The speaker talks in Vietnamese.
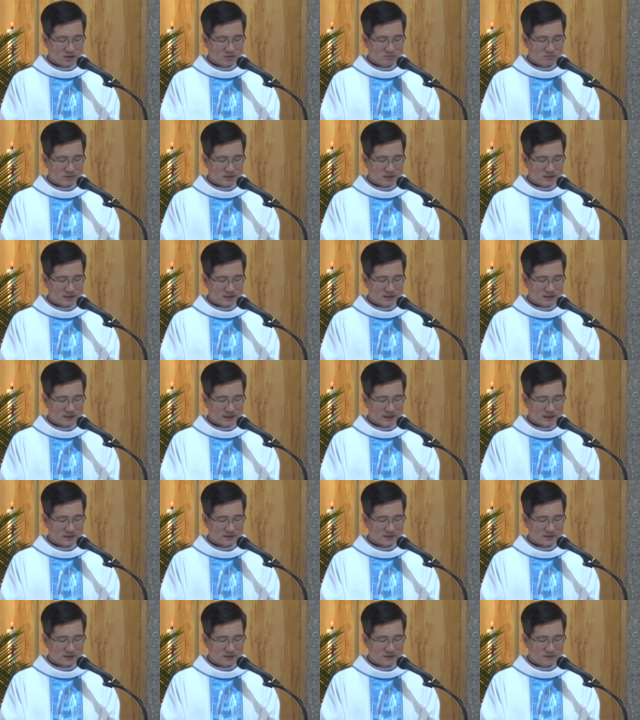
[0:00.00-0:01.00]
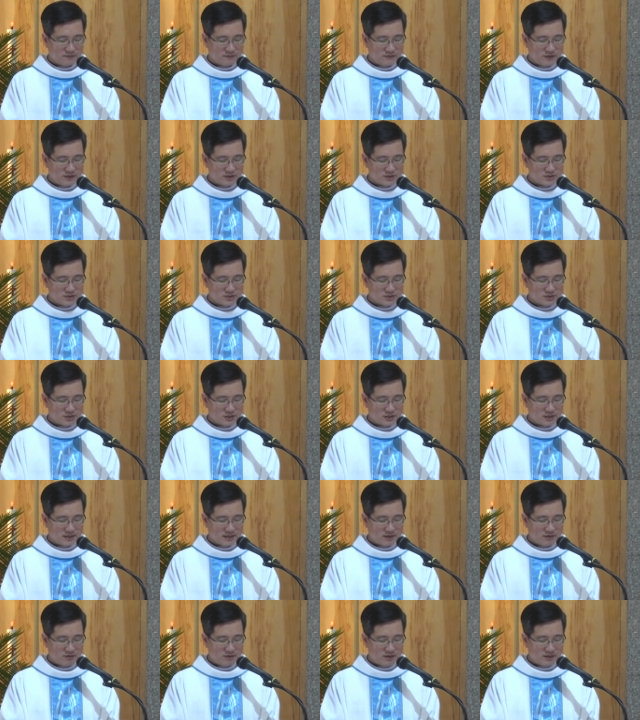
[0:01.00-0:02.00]
Ông liền chạy tới phía trước,
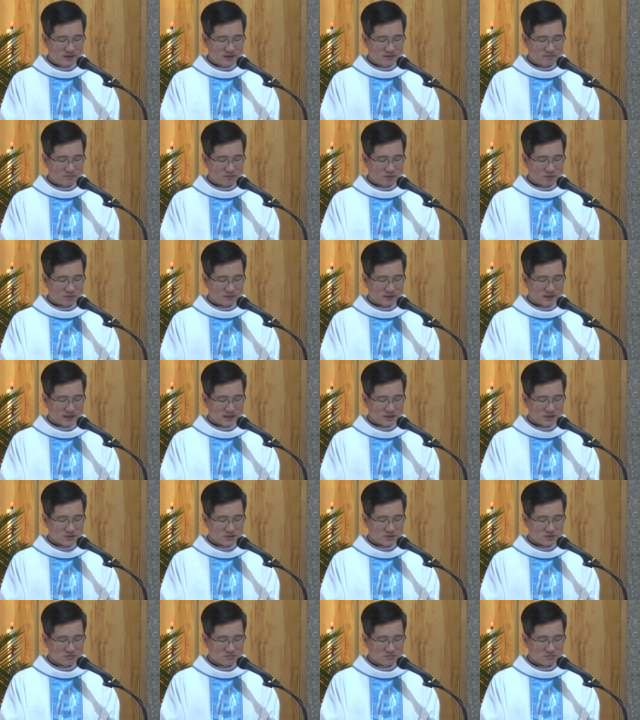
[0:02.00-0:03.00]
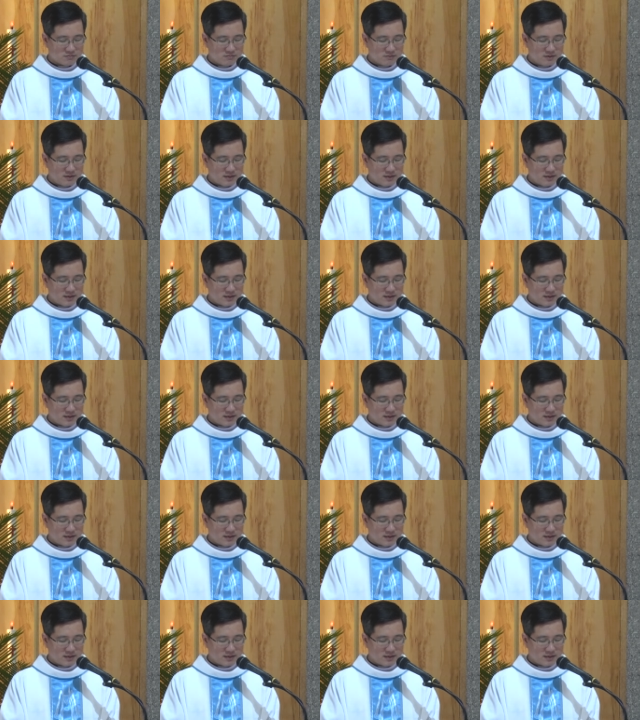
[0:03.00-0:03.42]
leo lên một cây sung